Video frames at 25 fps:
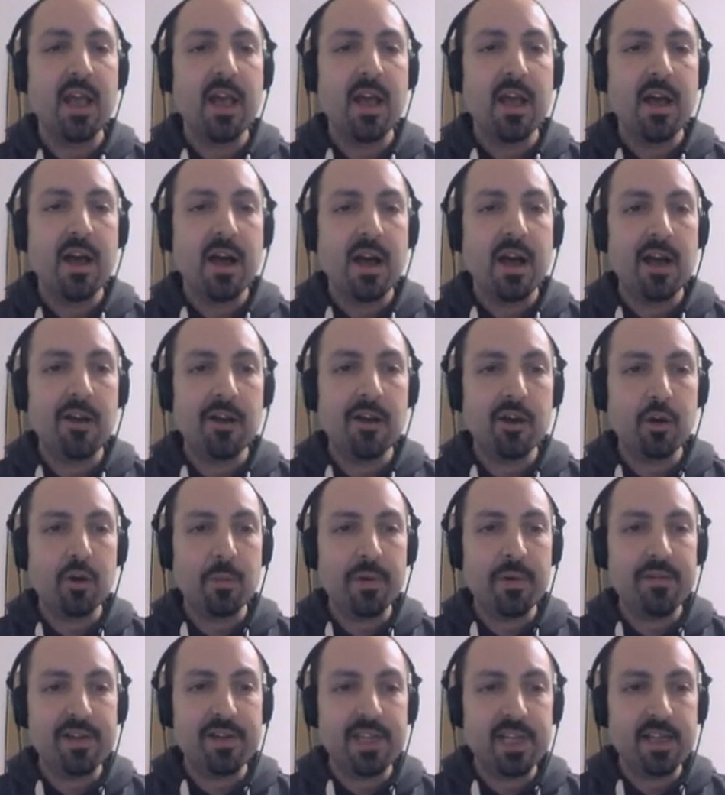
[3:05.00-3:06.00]
Allora, come
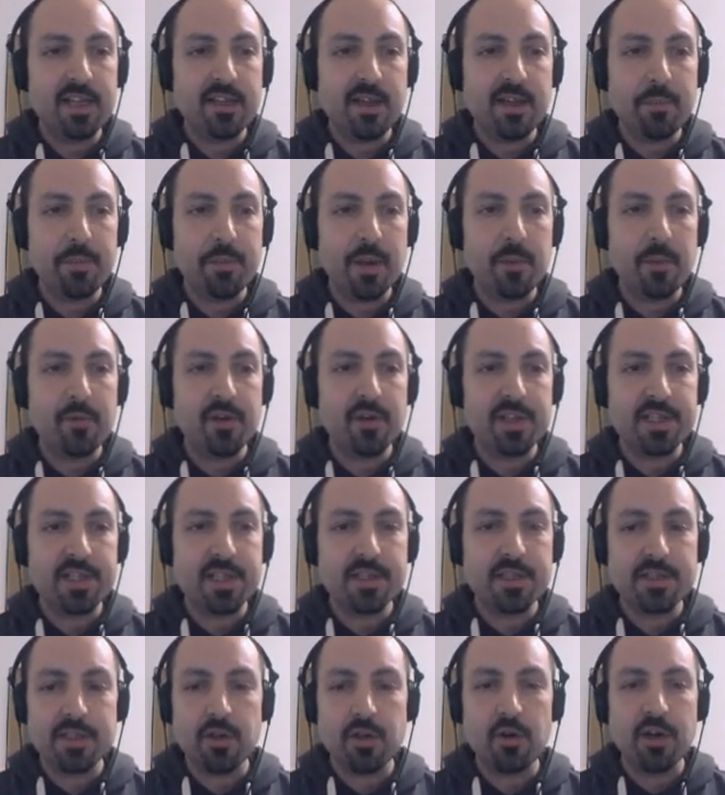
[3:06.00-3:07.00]
vedete abbiamo una
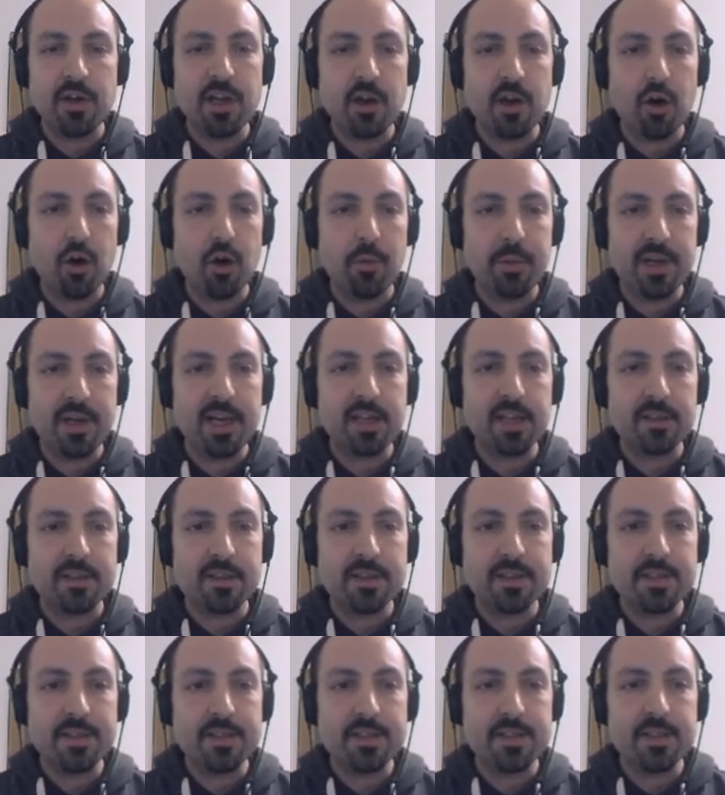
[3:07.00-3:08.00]
sezione Operating
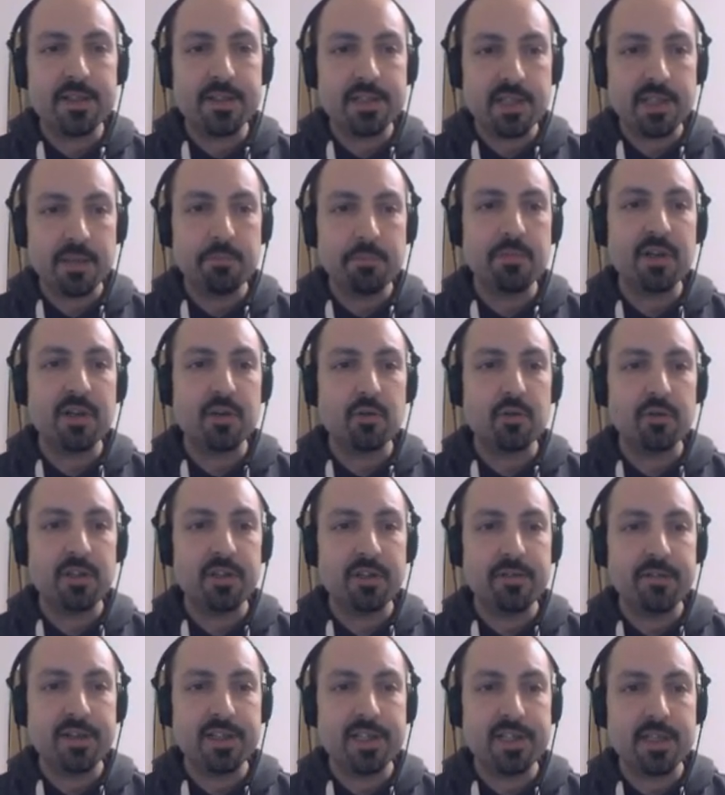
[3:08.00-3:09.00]
System con
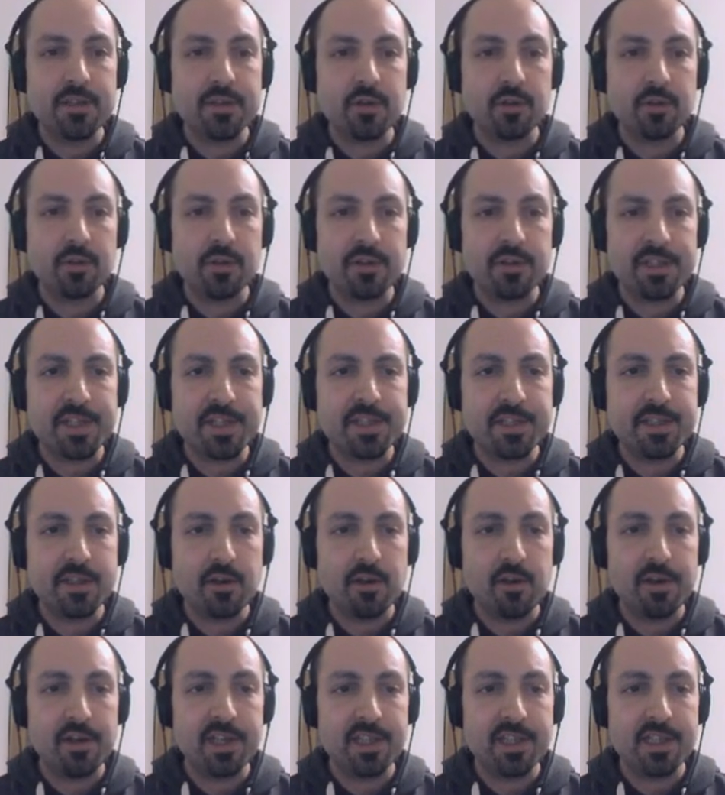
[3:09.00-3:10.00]
diverse
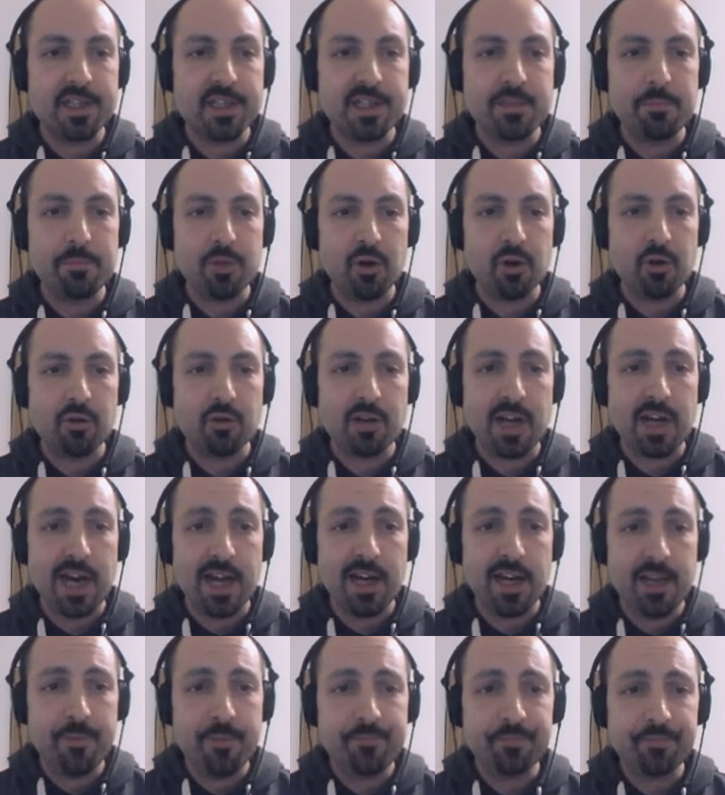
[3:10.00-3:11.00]
sottosezioni, ad esempio
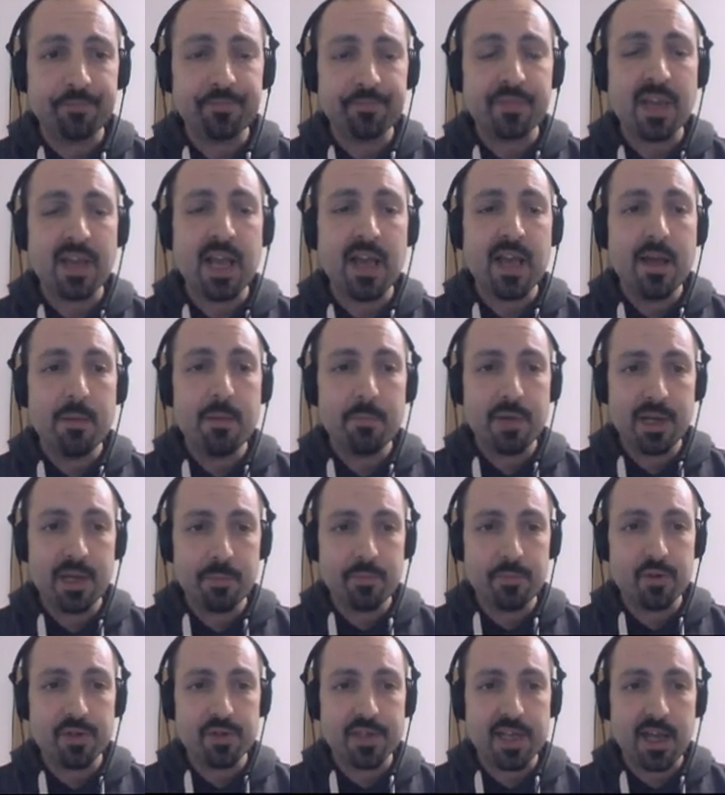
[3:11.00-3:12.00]
locale, per
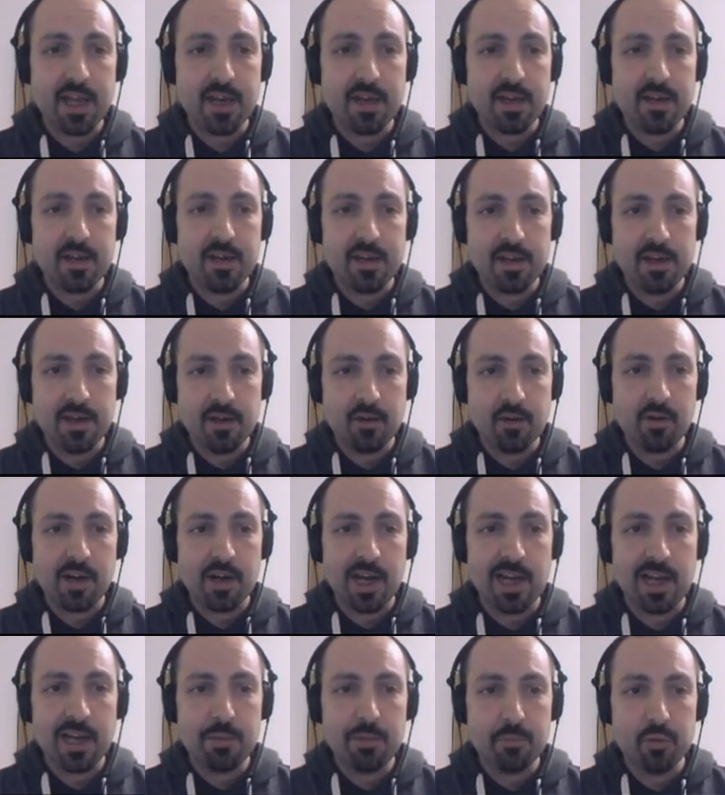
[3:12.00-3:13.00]
impostare il
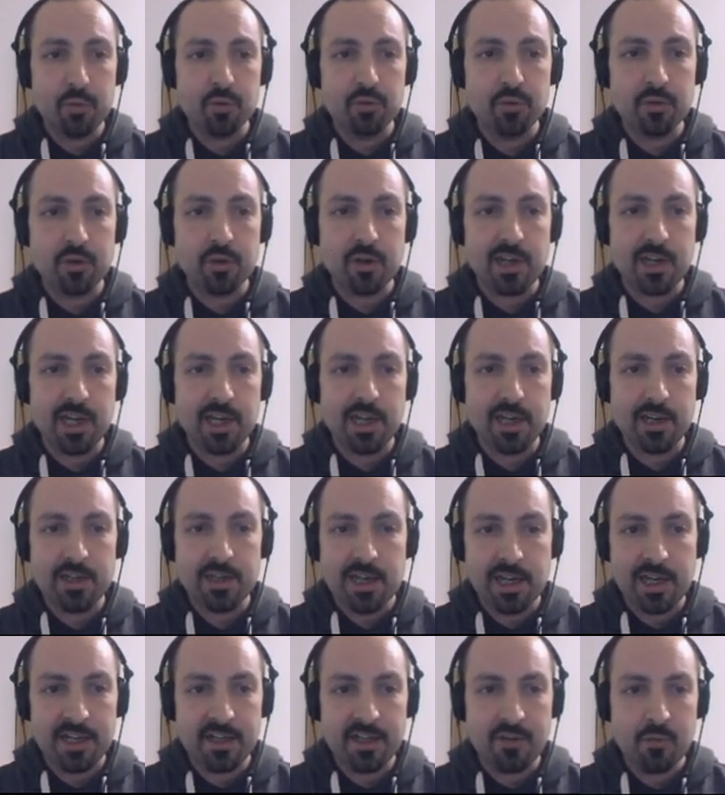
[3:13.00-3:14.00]
locale, appunto la, la
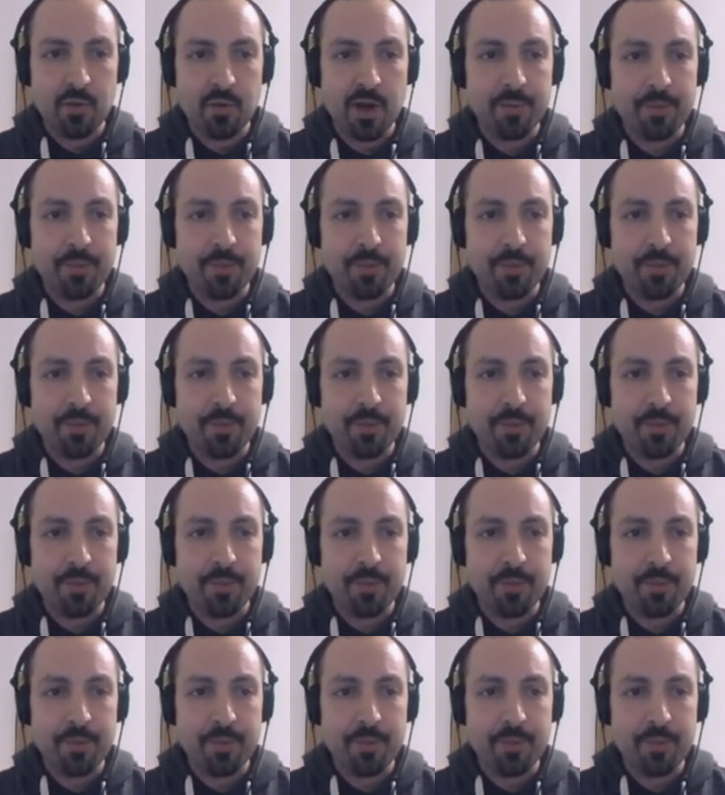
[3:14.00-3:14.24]
lingua,